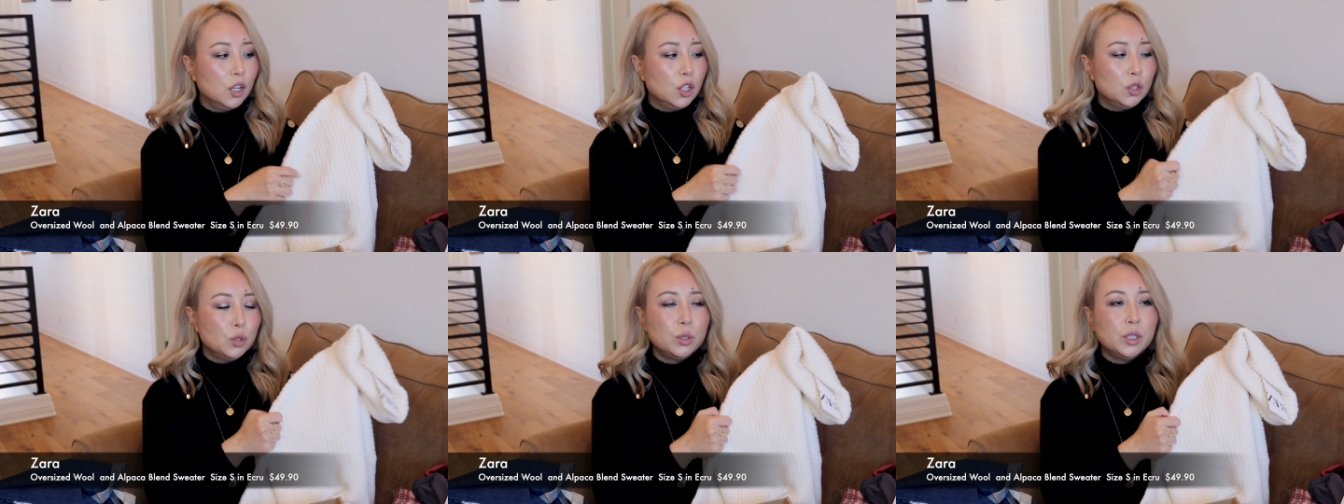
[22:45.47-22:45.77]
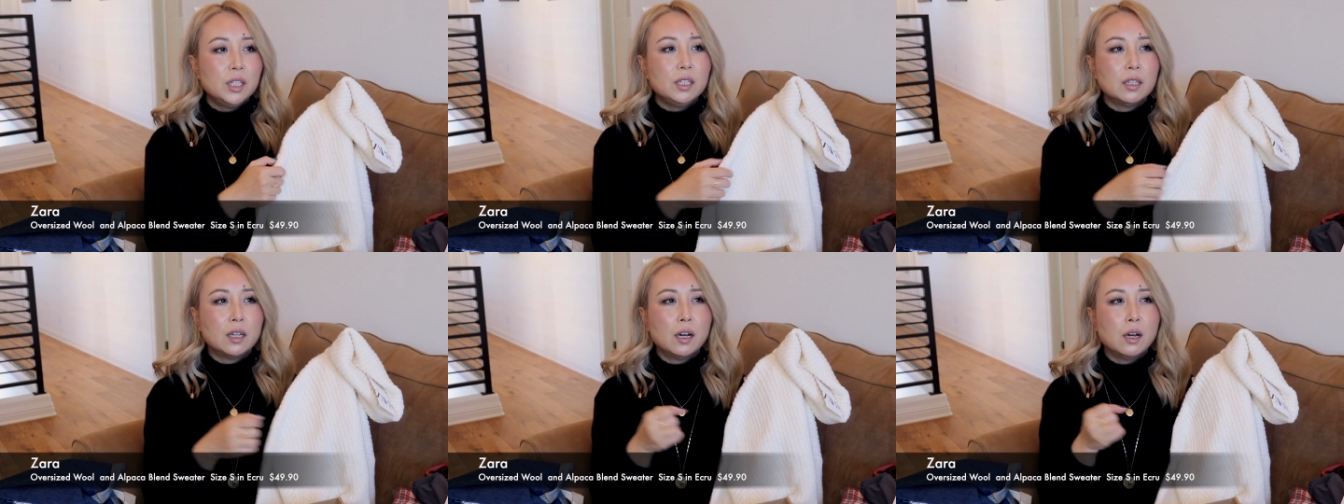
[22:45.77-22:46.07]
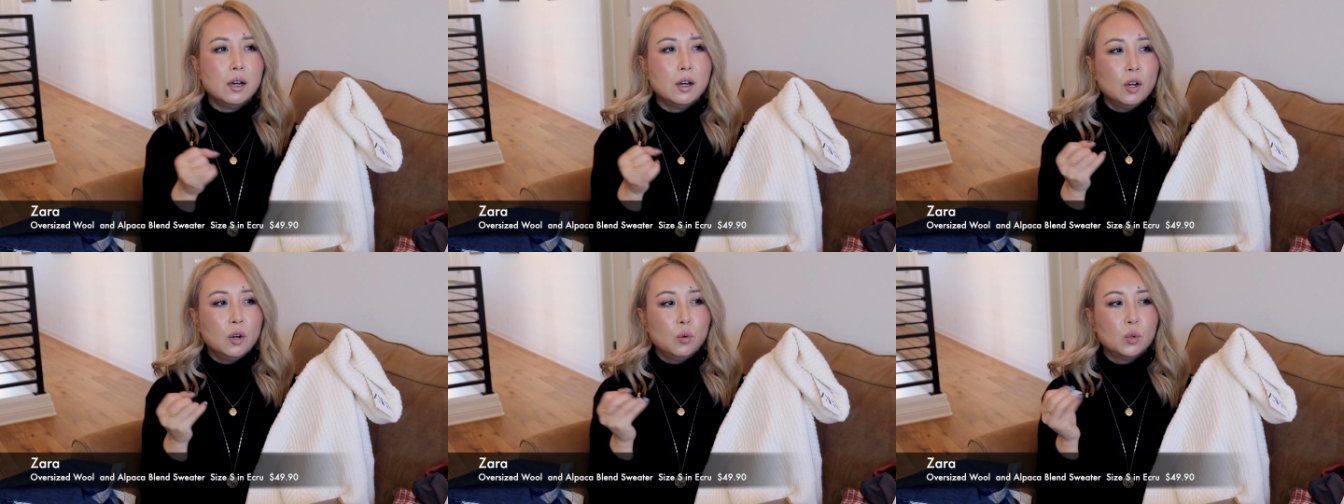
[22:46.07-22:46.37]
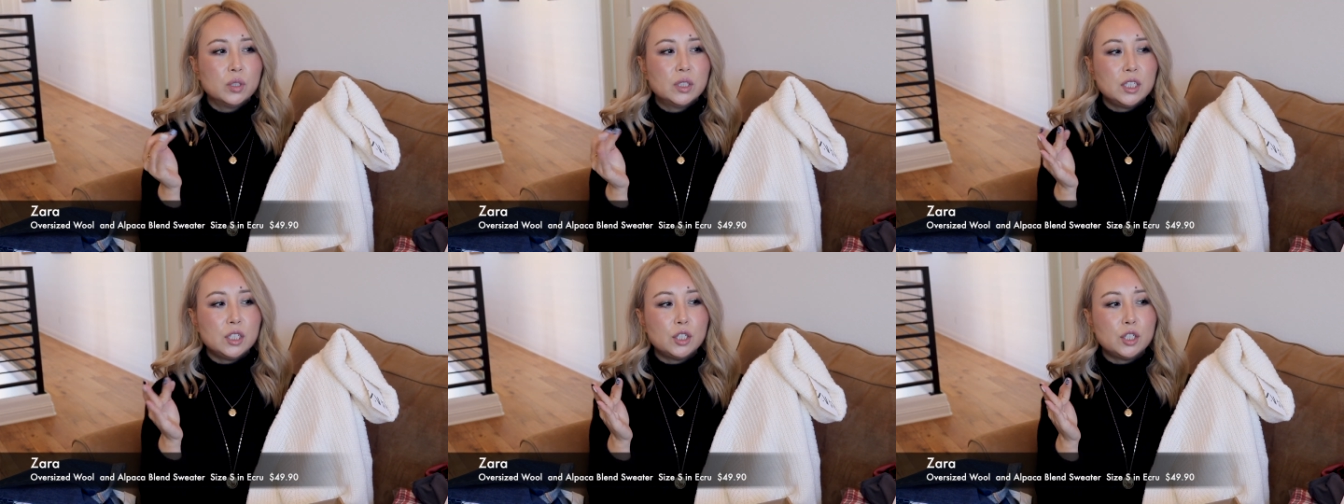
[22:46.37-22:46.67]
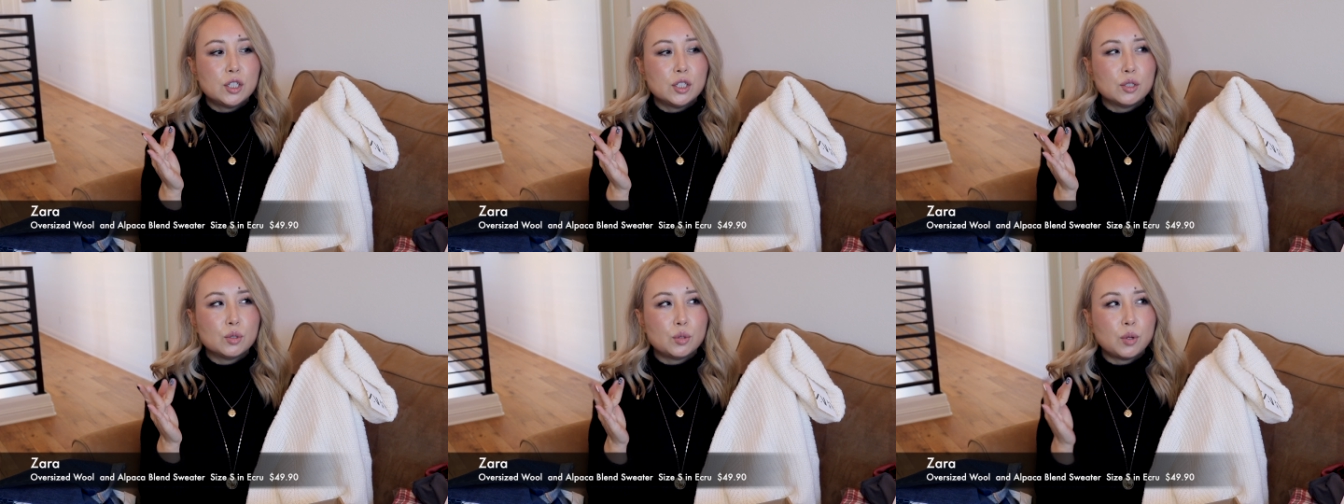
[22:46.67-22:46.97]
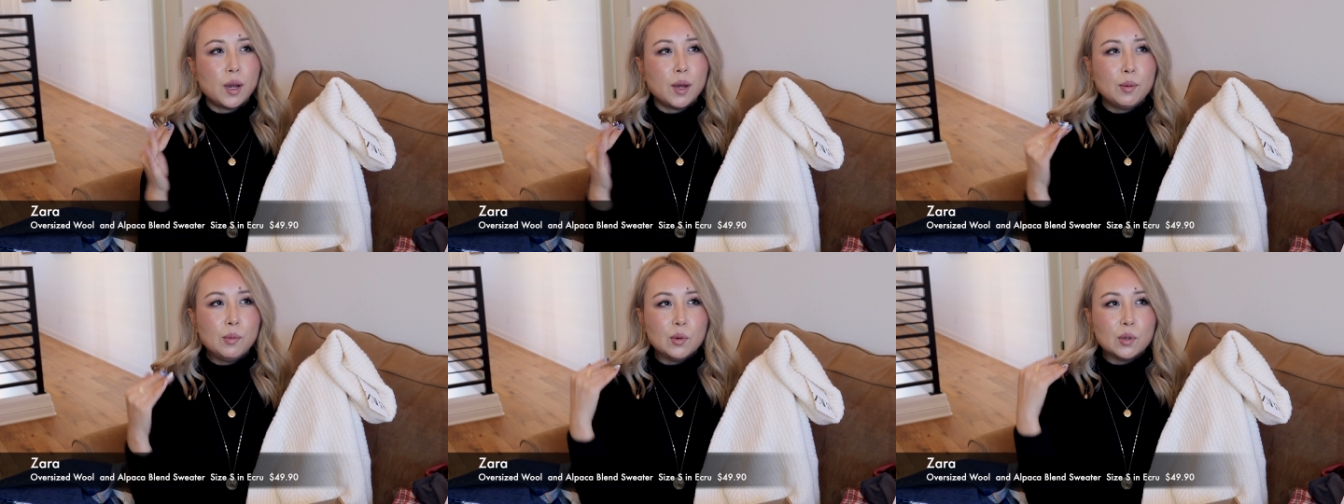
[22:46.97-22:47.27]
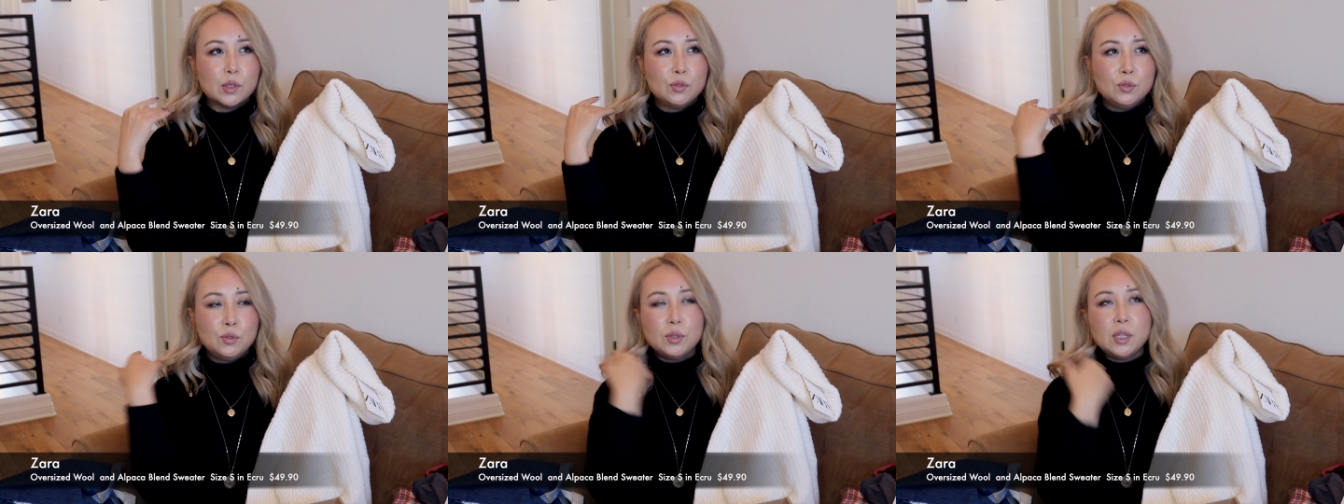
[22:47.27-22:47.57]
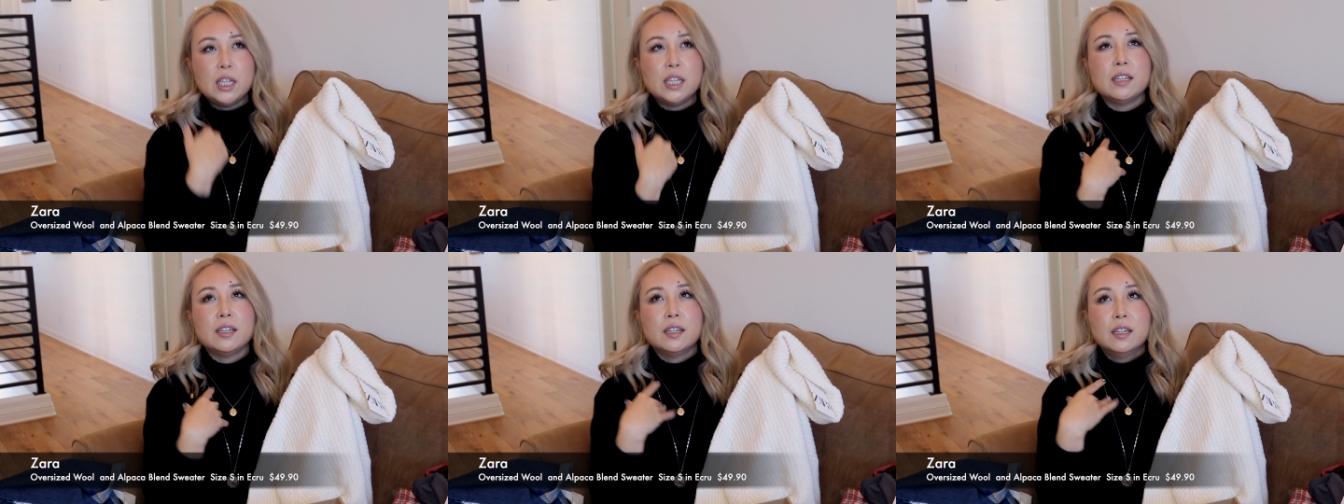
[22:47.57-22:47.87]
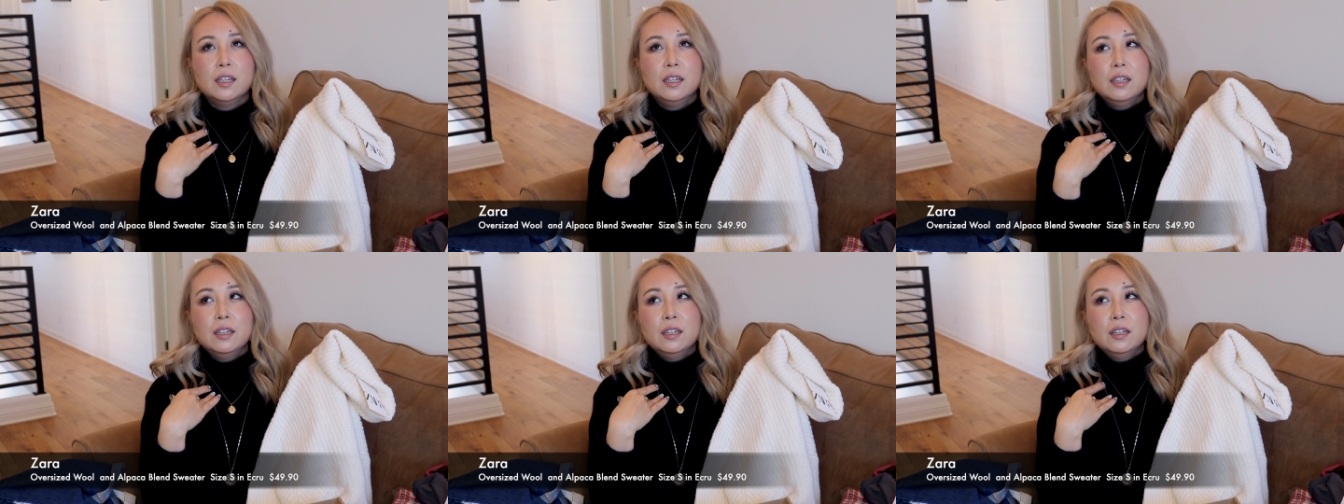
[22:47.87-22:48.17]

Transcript: 所以呢，我即使穿我最